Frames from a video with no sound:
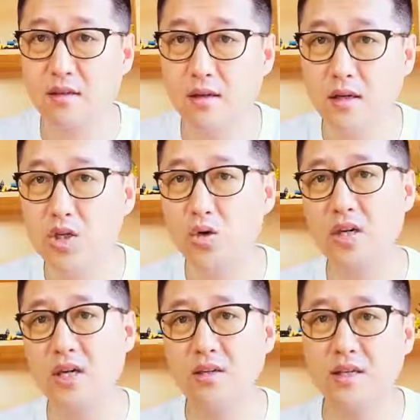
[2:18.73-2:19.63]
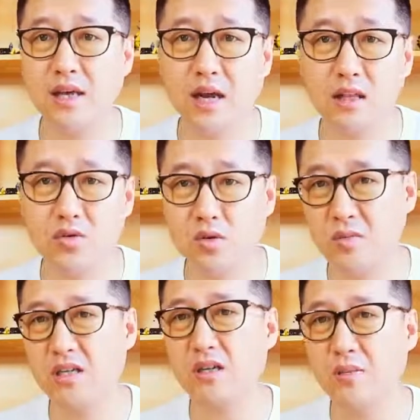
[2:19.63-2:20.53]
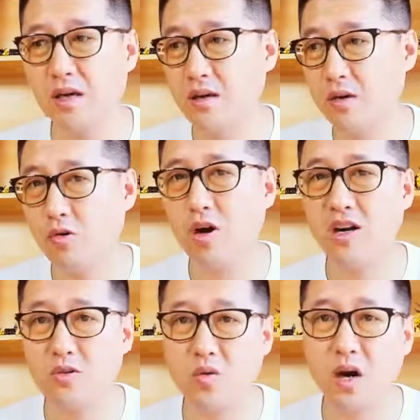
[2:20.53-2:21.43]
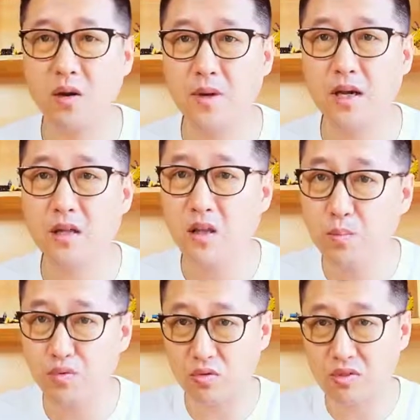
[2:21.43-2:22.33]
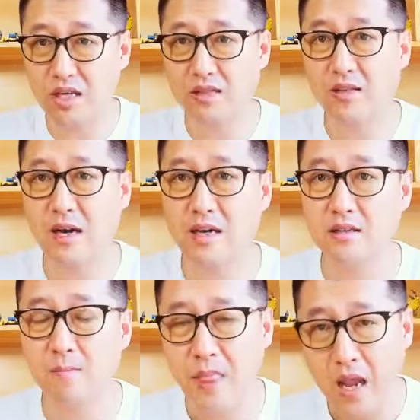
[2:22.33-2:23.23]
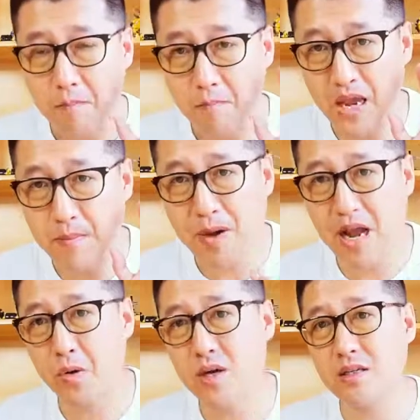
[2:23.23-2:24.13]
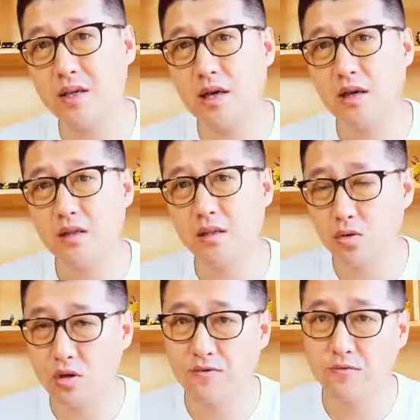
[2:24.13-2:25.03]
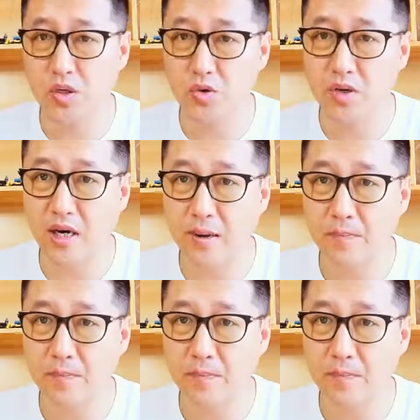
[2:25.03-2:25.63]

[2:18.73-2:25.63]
那有钱人家的孩子说没事嘛，花了就花了呗。但普通家庭的孩子每百块钱啊，那都是父母的血汗。